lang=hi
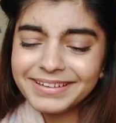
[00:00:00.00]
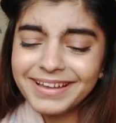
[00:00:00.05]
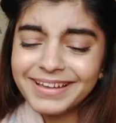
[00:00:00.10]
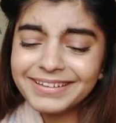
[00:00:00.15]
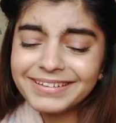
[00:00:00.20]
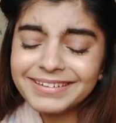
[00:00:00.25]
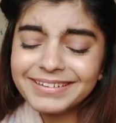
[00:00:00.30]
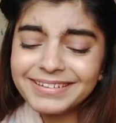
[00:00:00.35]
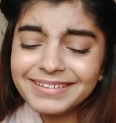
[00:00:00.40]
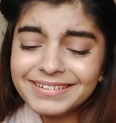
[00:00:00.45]

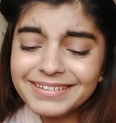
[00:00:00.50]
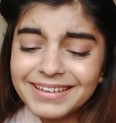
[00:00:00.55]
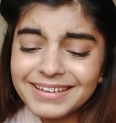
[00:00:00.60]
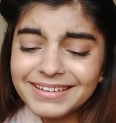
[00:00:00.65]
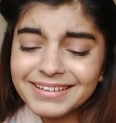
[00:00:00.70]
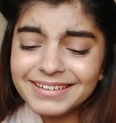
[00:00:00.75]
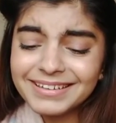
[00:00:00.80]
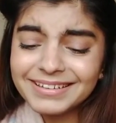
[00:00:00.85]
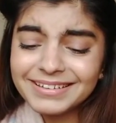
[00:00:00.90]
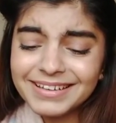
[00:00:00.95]
आई नीड
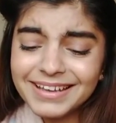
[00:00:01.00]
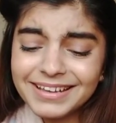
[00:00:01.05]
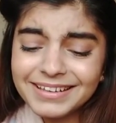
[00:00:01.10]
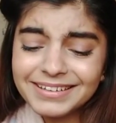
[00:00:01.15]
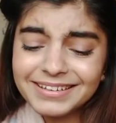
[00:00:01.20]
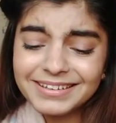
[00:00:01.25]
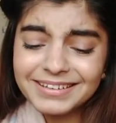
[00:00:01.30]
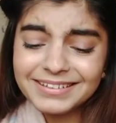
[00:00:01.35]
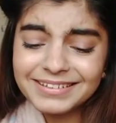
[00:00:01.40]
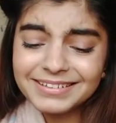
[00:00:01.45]
इट आई
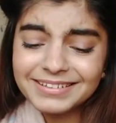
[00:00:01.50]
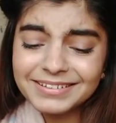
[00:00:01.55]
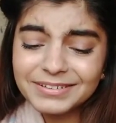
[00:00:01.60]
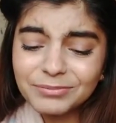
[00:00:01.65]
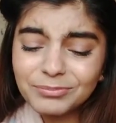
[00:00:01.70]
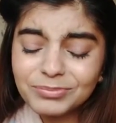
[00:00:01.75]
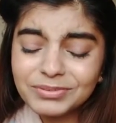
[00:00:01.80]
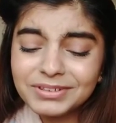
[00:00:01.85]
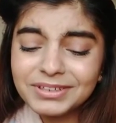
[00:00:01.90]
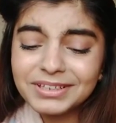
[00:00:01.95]
नीड
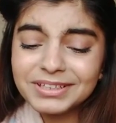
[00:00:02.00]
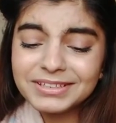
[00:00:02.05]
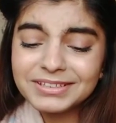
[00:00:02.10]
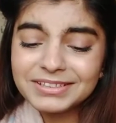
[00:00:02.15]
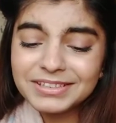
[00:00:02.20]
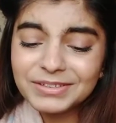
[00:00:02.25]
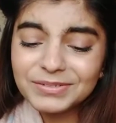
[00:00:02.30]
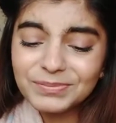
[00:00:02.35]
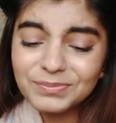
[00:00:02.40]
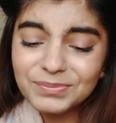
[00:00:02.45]
इट प्लीज
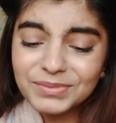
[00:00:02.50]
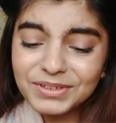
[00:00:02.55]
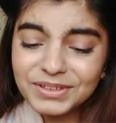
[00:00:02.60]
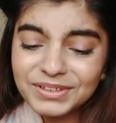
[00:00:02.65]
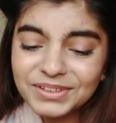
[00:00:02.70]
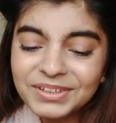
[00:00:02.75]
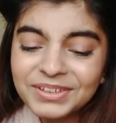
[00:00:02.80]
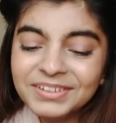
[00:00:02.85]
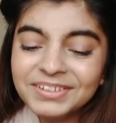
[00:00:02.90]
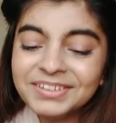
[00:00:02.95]
गिव
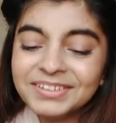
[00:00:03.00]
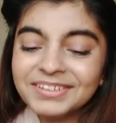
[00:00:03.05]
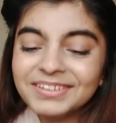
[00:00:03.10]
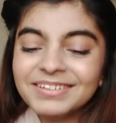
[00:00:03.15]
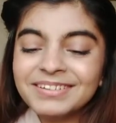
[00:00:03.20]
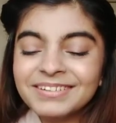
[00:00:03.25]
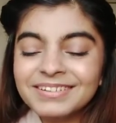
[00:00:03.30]
मी